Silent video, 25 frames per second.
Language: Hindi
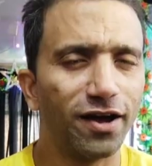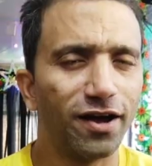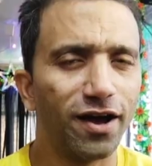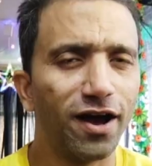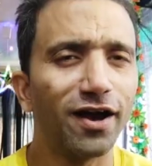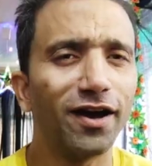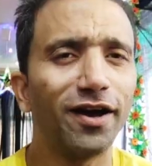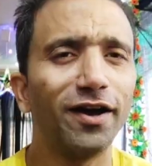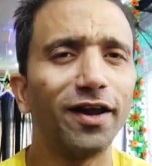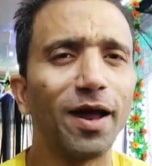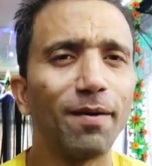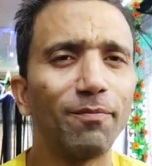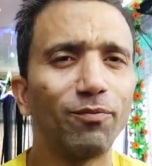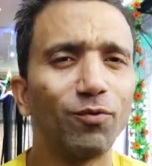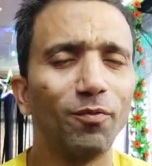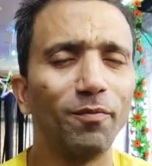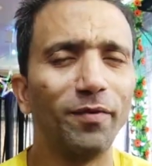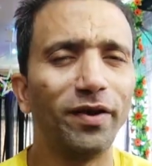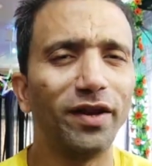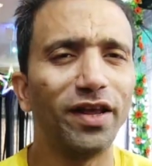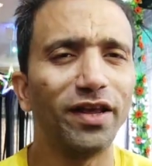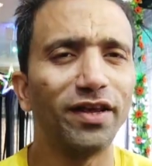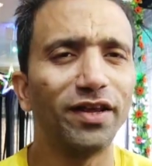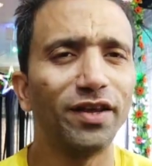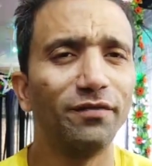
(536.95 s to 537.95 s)
अगर आपको
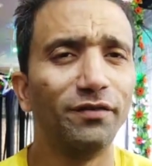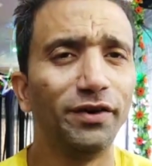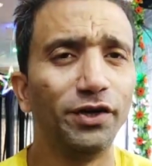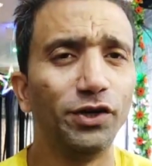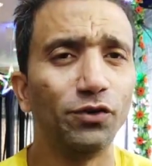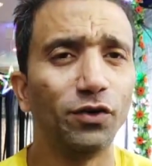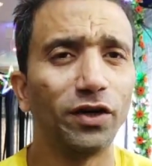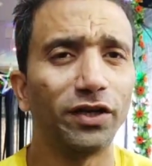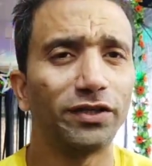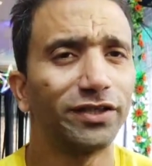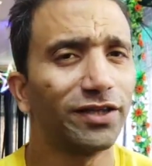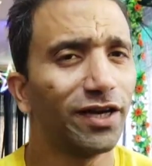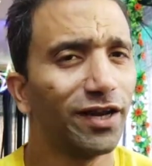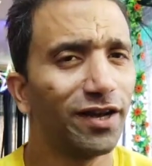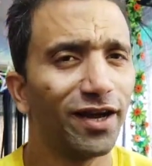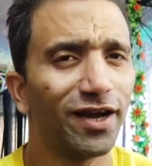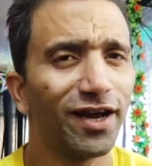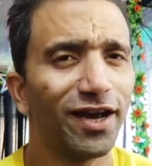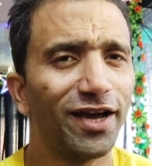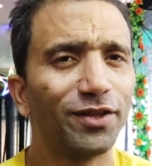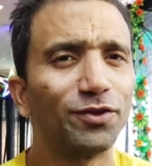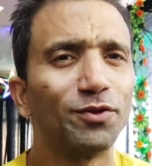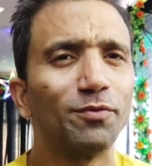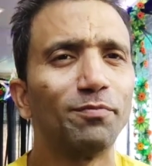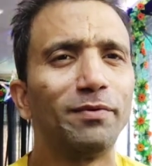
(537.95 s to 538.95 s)
मेरा ये वीडियो अच्छा लगा
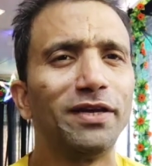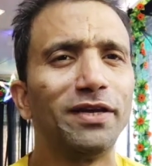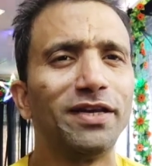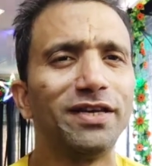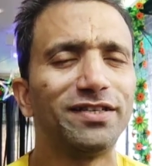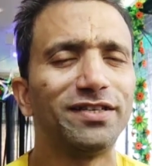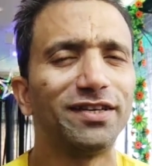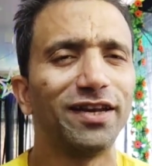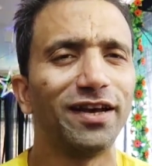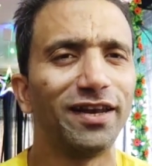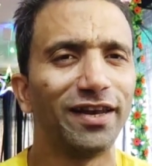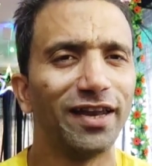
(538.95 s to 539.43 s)
है तो प्लीज़